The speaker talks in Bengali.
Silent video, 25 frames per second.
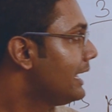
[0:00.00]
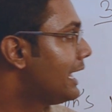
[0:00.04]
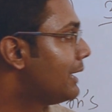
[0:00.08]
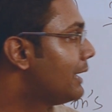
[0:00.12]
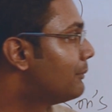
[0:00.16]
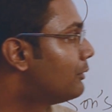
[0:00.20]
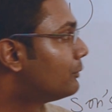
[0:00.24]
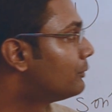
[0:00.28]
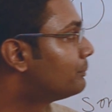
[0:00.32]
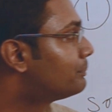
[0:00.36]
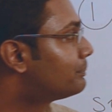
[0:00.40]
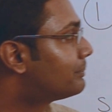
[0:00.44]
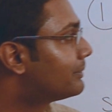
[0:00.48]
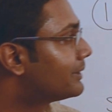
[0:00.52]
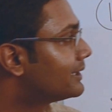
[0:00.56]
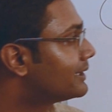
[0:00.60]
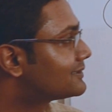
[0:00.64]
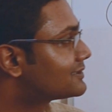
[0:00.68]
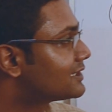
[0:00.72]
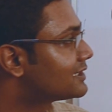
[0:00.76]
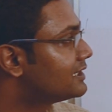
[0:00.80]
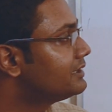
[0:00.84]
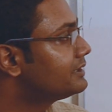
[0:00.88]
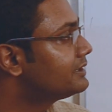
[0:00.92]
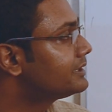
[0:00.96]
এবং
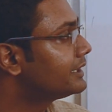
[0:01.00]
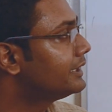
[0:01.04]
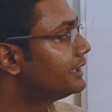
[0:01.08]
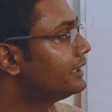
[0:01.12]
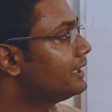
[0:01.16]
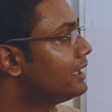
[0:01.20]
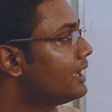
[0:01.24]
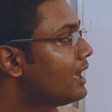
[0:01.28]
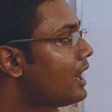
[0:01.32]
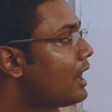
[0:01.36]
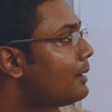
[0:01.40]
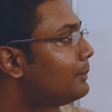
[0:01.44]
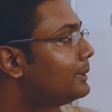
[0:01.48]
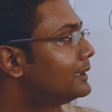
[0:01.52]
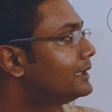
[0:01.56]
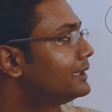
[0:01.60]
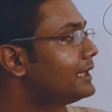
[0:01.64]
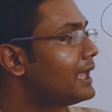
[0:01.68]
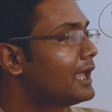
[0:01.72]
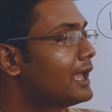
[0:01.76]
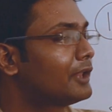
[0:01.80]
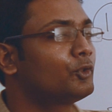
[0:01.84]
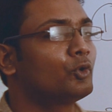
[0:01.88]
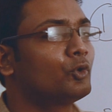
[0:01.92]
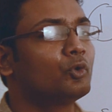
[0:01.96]
প্রেজেন্টে আমাদের
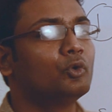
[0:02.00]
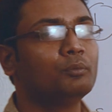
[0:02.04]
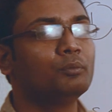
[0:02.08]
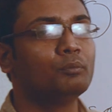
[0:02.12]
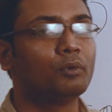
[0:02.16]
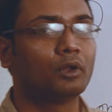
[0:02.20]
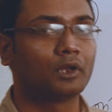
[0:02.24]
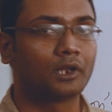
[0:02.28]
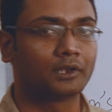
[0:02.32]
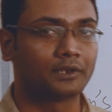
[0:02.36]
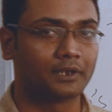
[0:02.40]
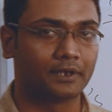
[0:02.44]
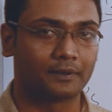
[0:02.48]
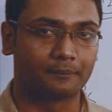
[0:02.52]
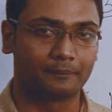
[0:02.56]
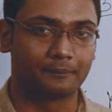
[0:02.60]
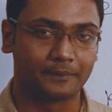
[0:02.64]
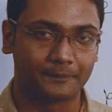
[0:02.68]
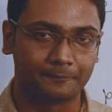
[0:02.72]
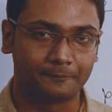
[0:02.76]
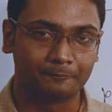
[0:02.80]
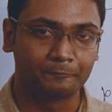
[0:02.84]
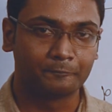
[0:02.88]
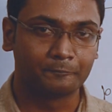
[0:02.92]
এত গুণ বলা থাকবে